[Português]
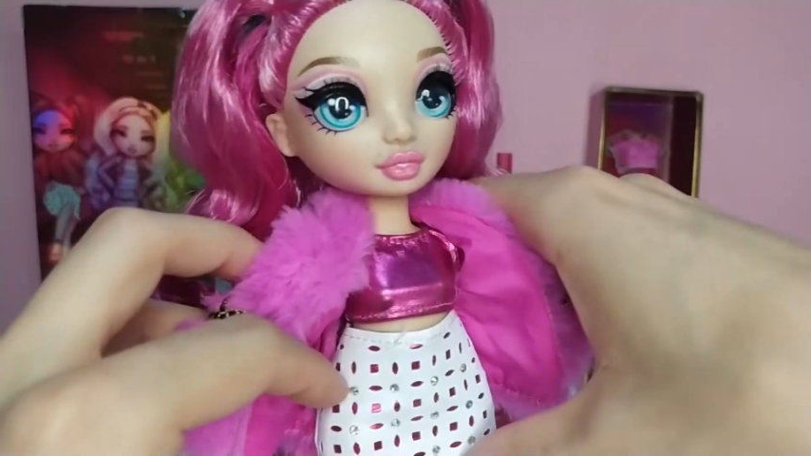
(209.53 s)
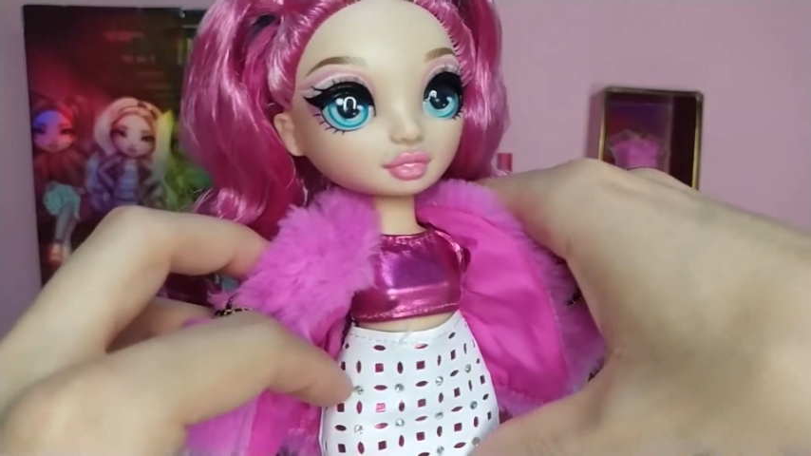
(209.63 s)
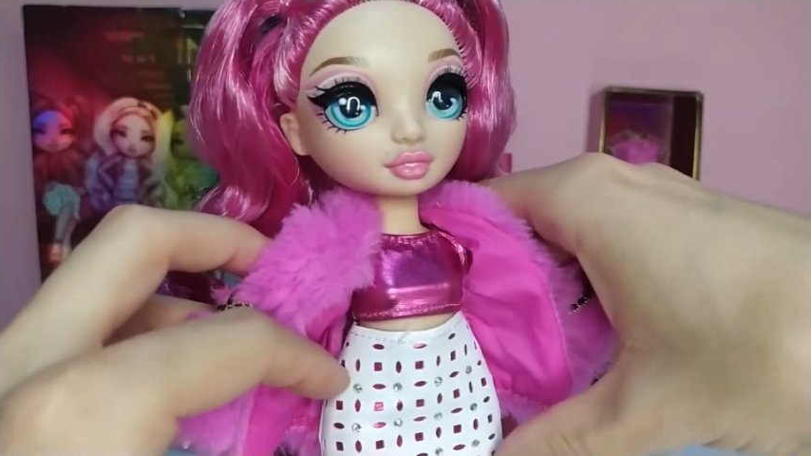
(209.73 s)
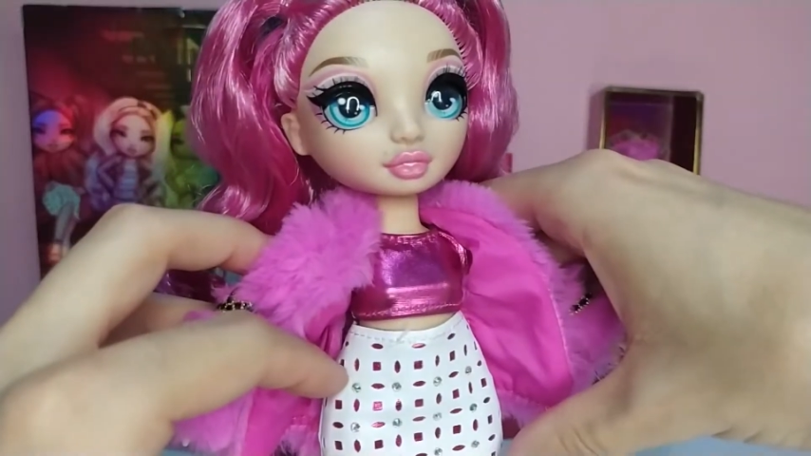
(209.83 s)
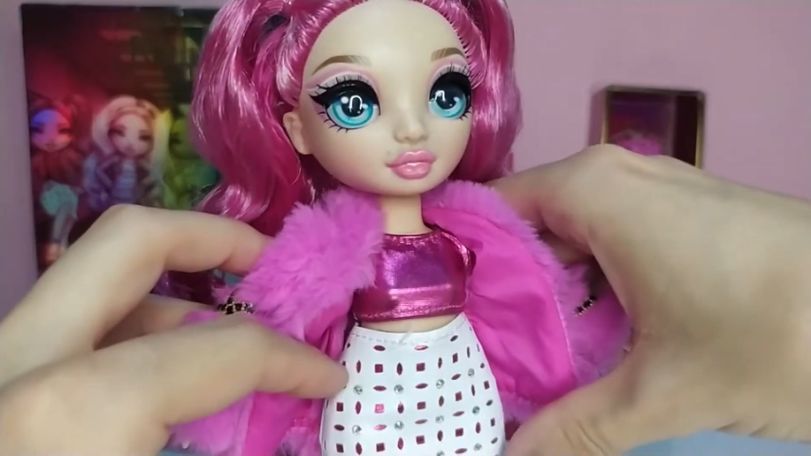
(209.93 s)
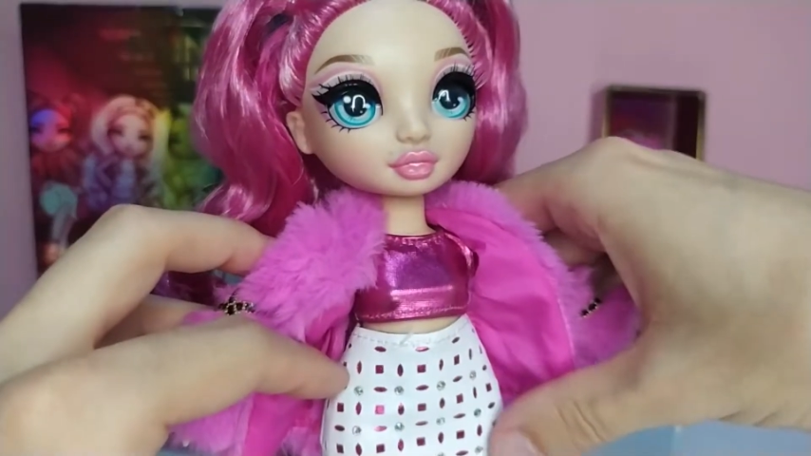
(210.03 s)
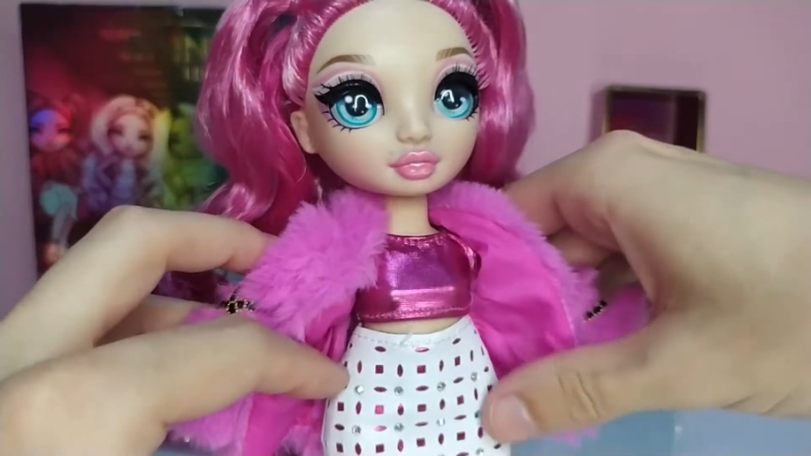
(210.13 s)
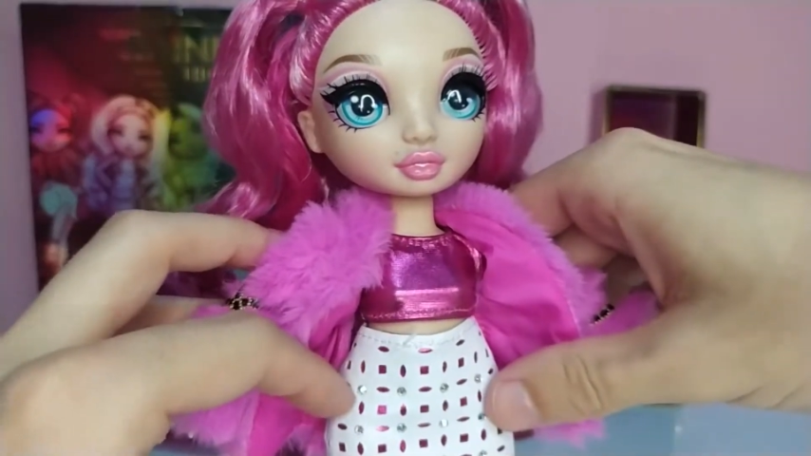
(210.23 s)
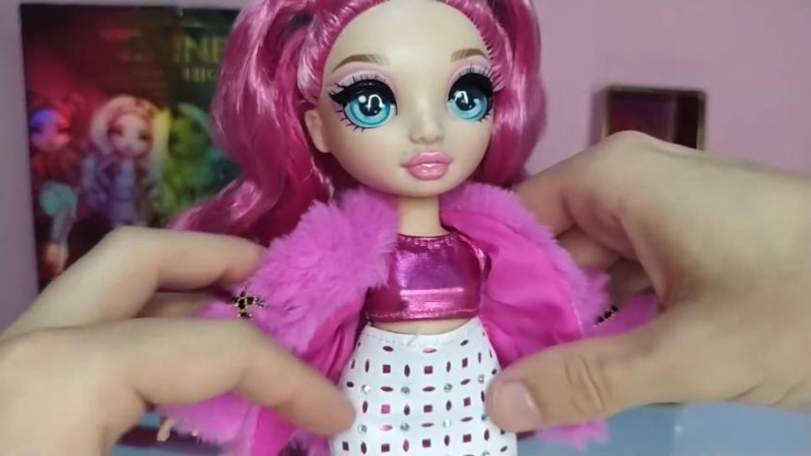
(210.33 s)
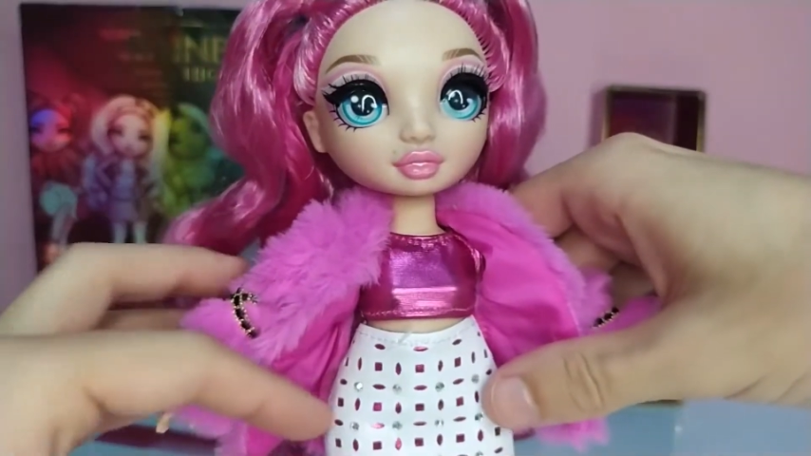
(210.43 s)
parte de
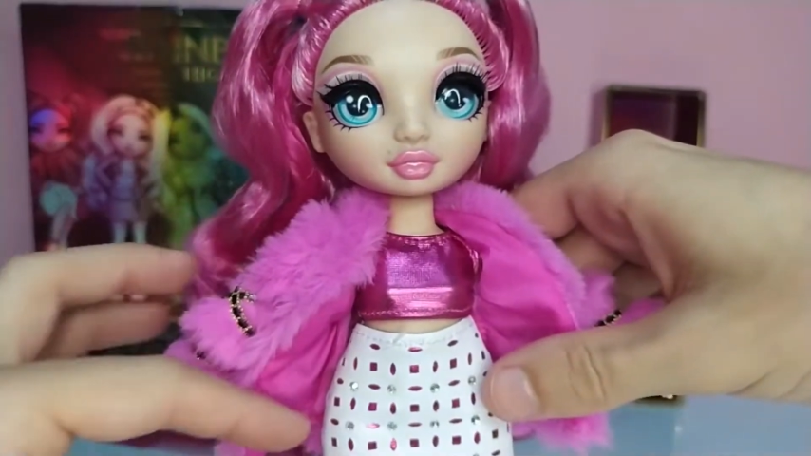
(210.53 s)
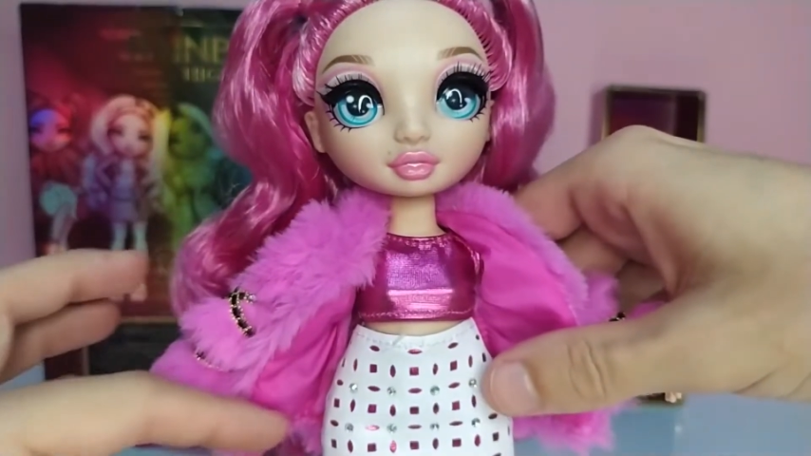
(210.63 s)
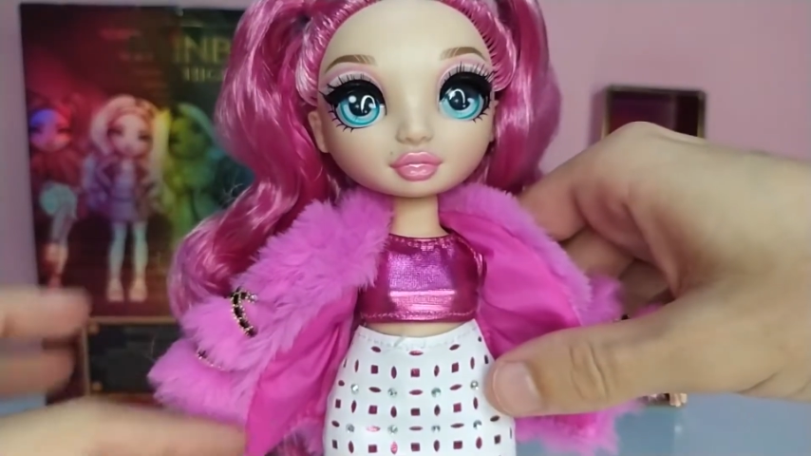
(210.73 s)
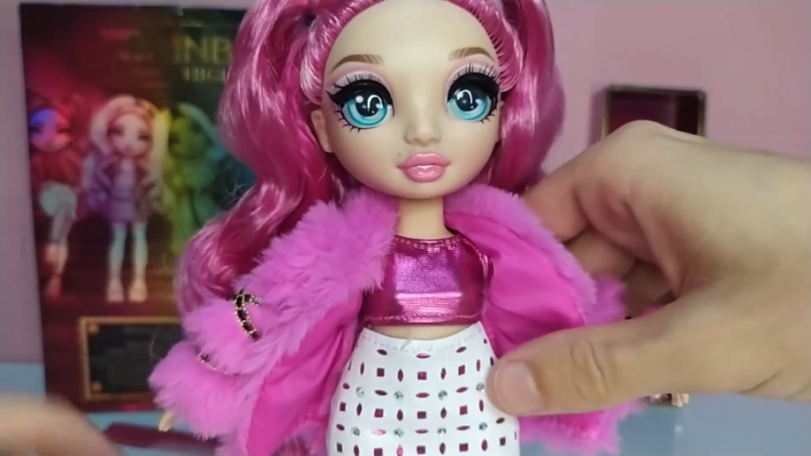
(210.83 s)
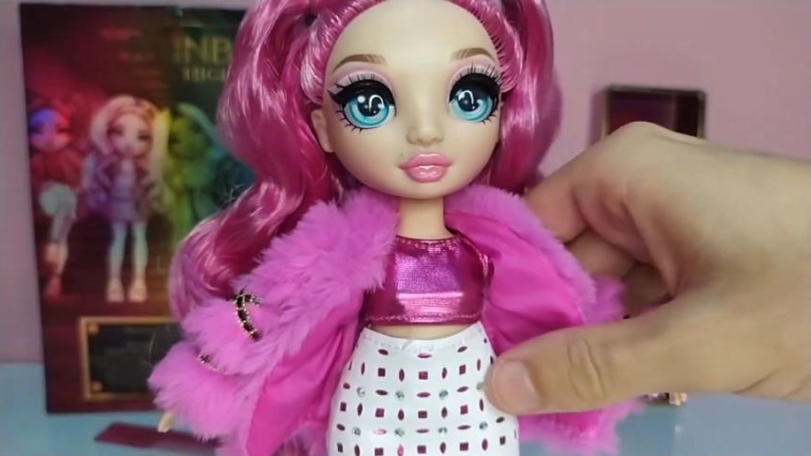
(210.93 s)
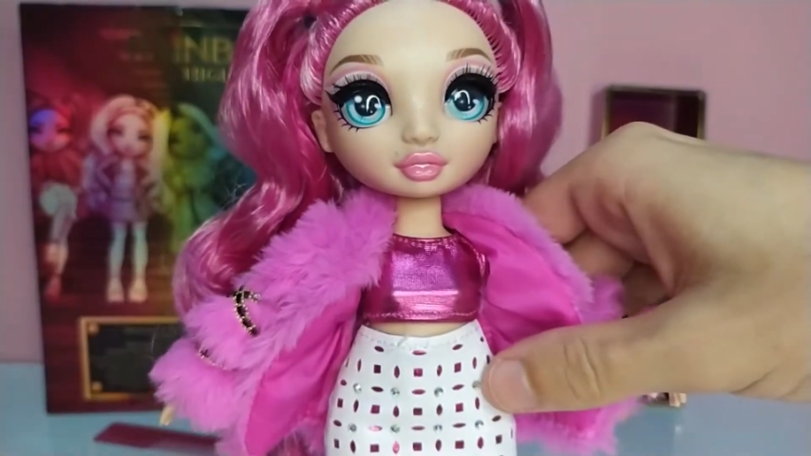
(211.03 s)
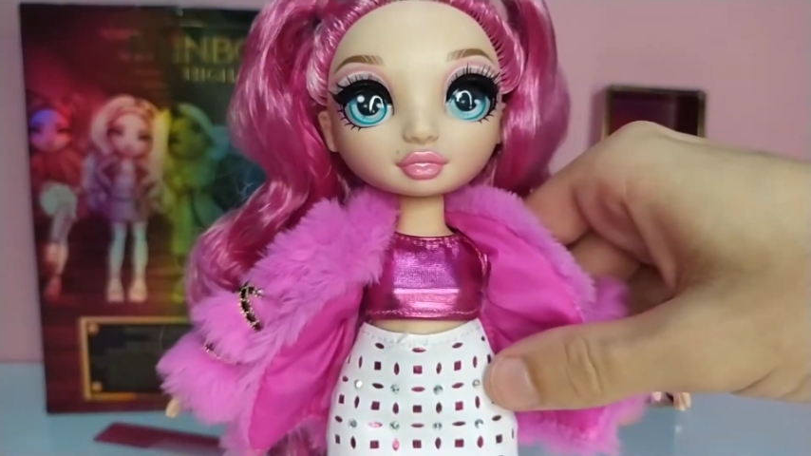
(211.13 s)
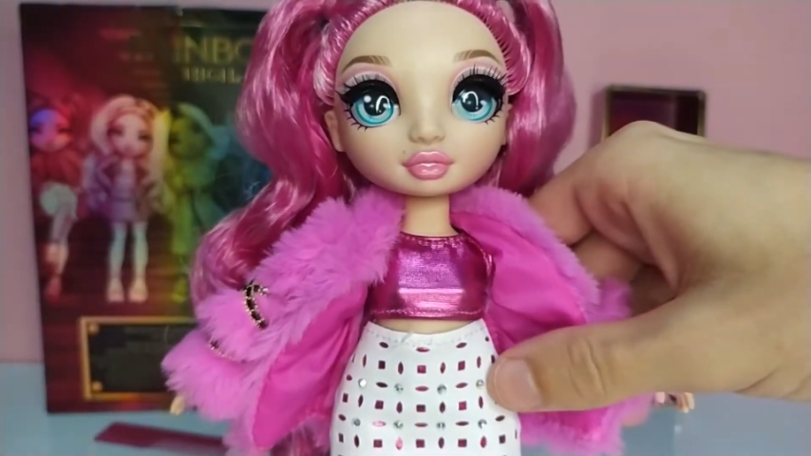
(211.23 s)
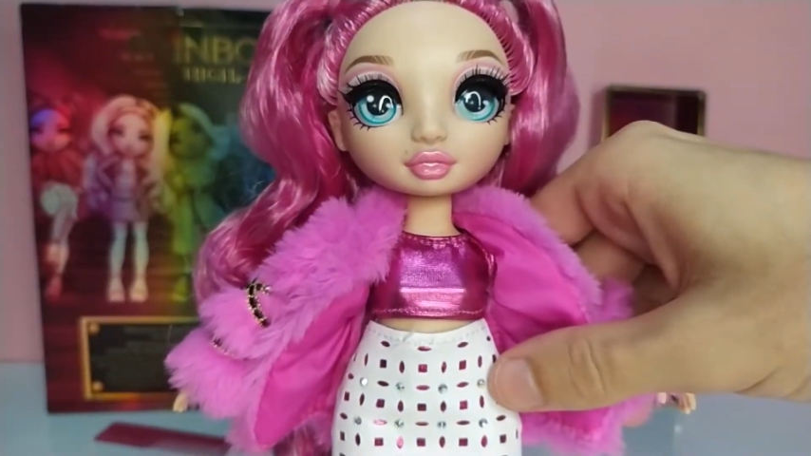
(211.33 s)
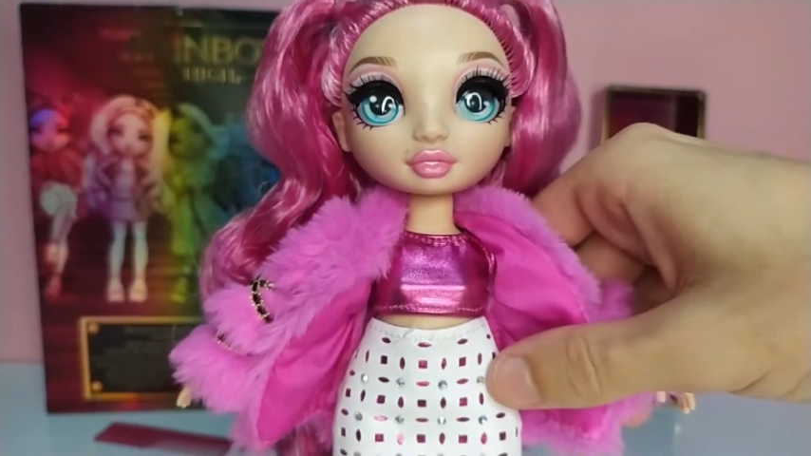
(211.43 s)
baixo temos uma
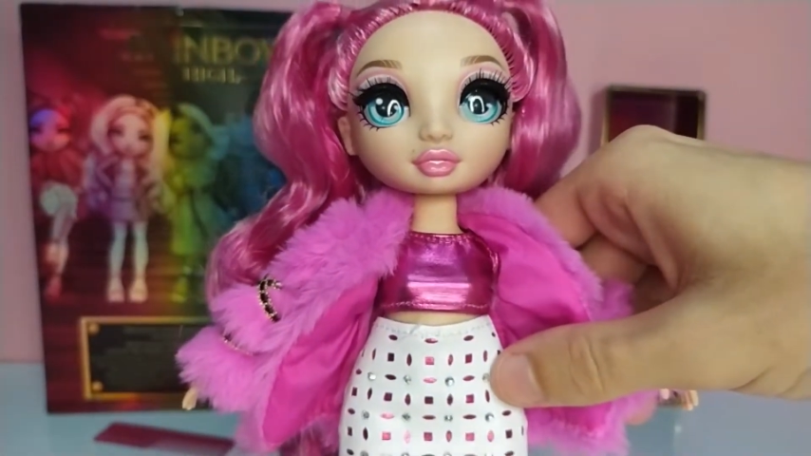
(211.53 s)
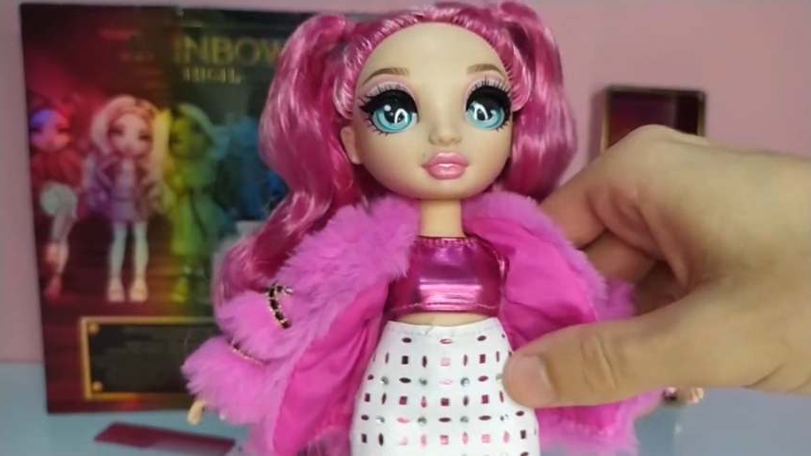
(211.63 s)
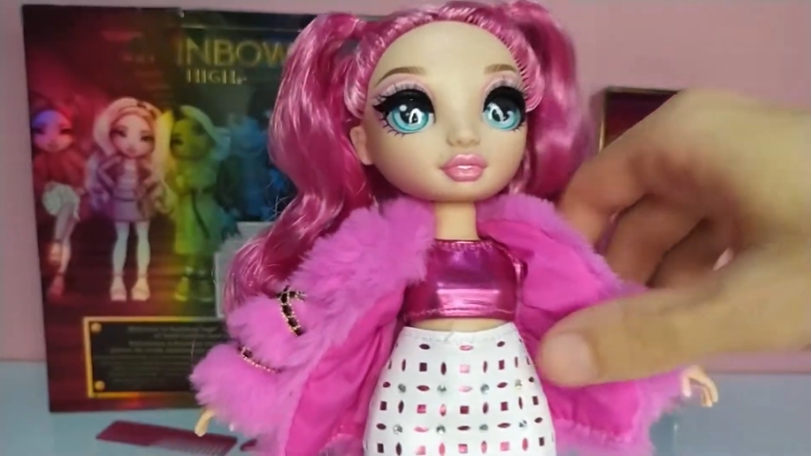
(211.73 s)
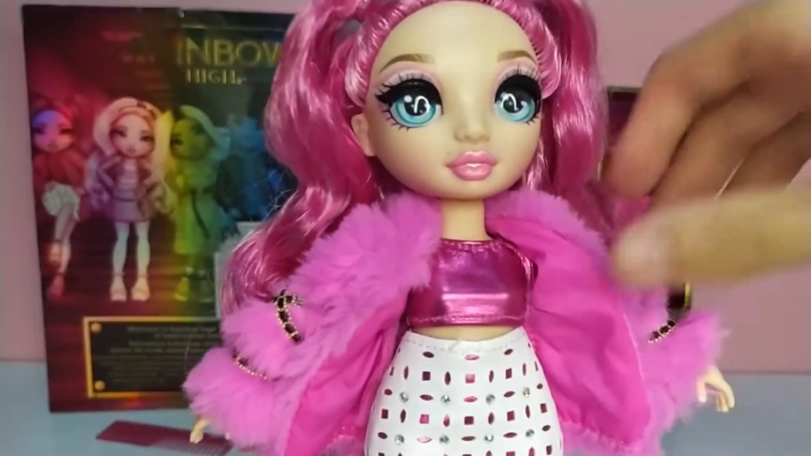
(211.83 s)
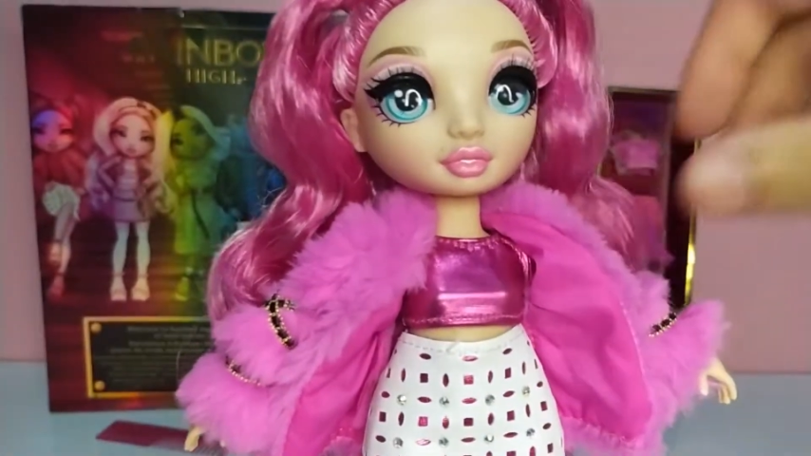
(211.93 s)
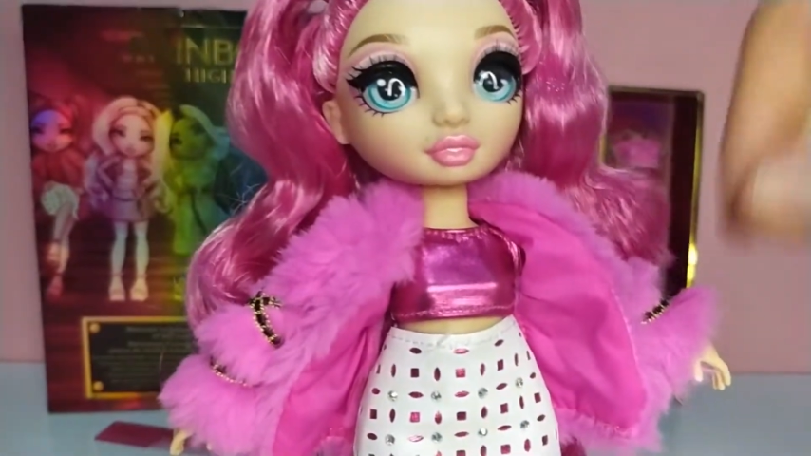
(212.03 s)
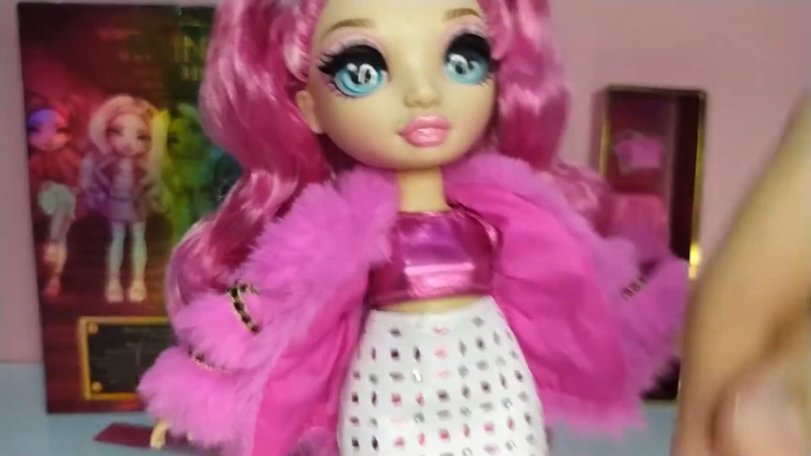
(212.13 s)
saia com